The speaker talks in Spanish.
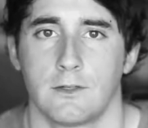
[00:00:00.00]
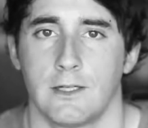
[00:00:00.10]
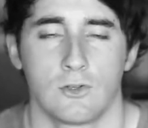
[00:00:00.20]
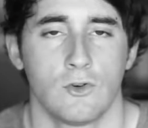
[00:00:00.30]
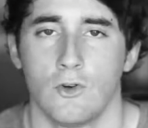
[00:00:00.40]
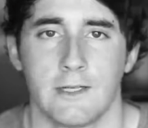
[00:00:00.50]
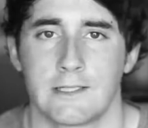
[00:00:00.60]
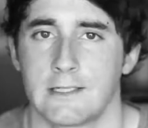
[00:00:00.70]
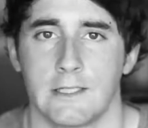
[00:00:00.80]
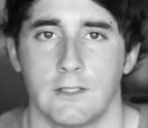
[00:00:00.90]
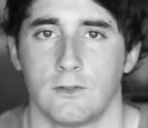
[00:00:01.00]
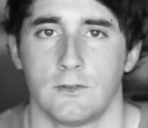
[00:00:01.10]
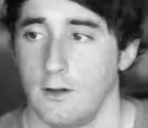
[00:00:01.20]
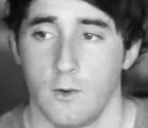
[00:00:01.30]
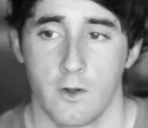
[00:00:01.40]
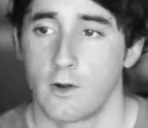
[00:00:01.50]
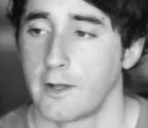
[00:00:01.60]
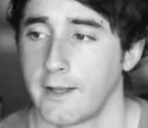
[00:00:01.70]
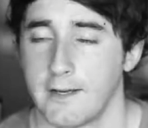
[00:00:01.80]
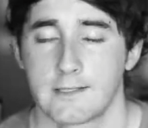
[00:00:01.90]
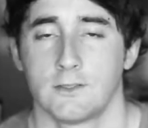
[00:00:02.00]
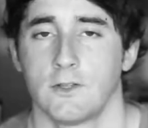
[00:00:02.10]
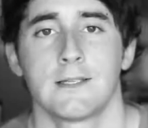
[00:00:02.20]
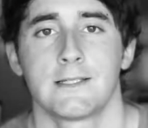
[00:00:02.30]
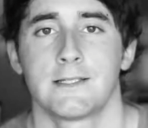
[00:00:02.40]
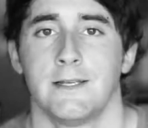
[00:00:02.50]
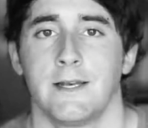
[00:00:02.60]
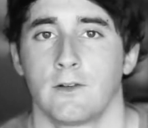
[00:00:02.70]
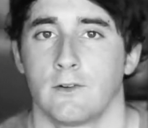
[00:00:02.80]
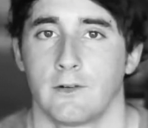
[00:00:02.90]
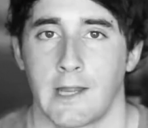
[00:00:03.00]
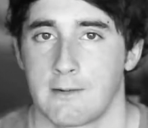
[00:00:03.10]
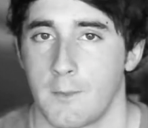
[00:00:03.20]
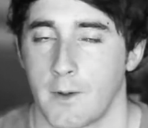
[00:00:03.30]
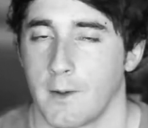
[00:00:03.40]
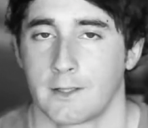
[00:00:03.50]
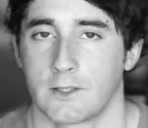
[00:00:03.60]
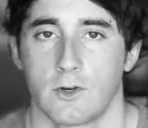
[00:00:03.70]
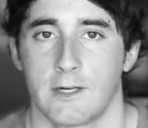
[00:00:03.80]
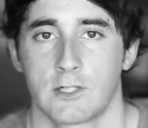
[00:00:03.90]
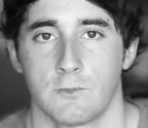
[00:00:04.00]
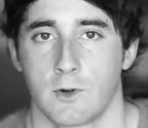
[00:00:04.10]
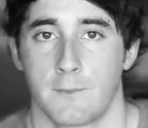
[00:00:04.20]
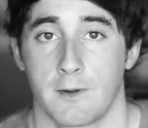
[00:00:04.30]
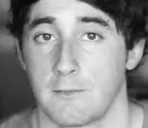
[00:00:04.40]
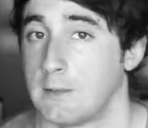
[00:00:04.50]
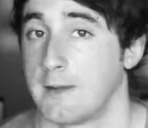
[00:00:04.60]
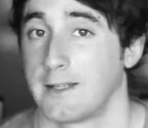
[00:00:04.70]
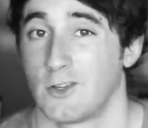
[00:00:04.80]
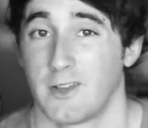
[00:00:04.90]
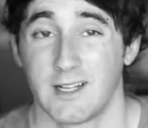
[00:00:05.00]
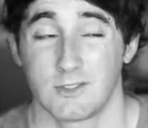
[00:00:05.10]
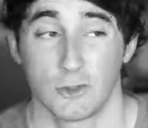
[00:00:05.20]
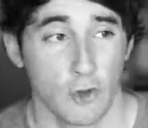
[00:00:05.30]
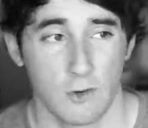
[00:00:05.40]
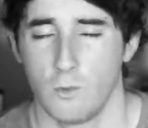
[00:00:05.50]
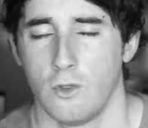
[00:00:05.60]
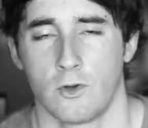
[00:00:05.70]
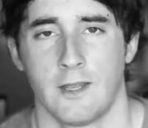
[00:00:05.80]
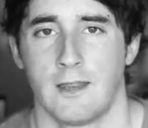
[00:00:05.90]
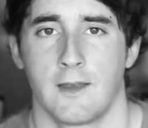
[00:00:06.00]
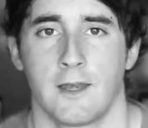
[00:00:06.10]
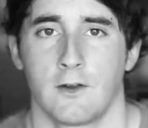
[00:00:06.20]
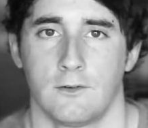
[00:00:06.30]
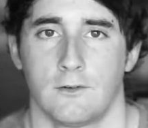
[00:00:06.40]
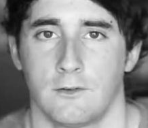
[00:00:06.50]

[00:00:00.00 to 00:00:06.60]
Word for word: Eso no es éxito. Lo único que quieres entonces es dinero. Nadie va a poder ayudarte con eso, porque permíteme que te lo diga, todo el mundo quiere dinero.